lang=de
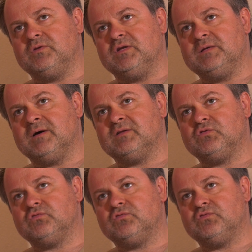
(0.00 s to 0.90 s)
niemanden
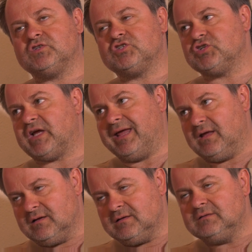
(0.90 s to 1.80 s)
zu
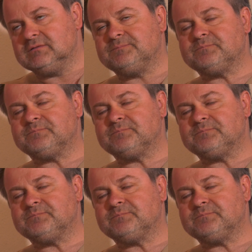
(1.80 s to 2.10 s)
verschrecken,